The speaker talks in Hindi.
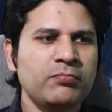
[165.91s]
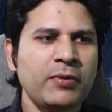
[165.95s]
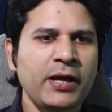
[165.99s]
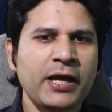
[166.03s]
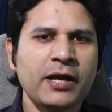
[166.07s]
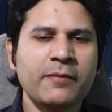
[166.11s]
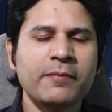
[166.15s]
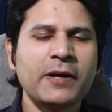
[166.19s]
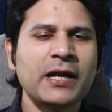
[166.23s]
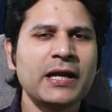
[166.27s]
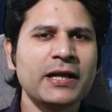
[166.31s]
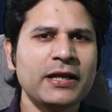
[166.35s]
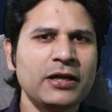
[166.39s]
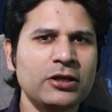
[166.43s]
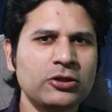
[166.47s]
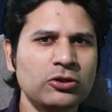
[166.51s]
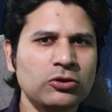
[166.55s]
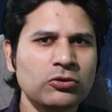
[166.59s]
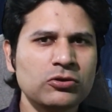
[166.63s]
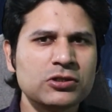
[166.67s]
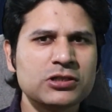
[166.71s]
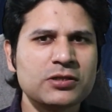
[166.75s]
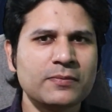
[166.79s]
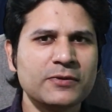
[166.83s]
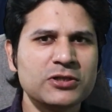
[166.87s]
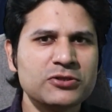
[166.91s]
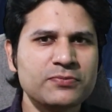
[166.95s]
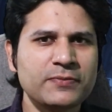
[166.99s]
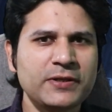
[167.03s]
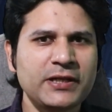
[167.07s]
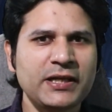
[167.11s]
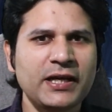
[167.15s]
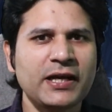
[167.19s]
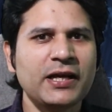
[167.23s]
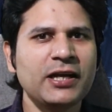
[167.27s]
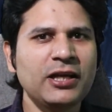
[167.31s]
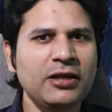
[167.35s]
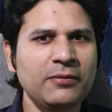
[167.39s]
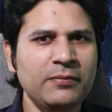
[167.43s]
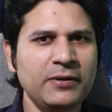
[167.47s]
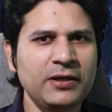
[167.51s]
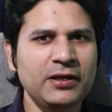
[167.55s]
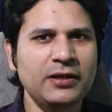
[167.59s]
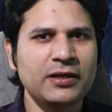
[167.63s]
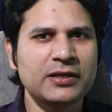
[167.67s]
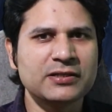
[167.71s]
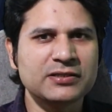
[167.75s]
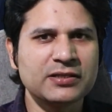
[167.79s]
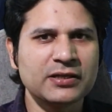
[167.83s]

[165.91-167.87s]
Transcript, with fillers: एक बार के लिए तुमको तो समझ में नहीं आया कि भाई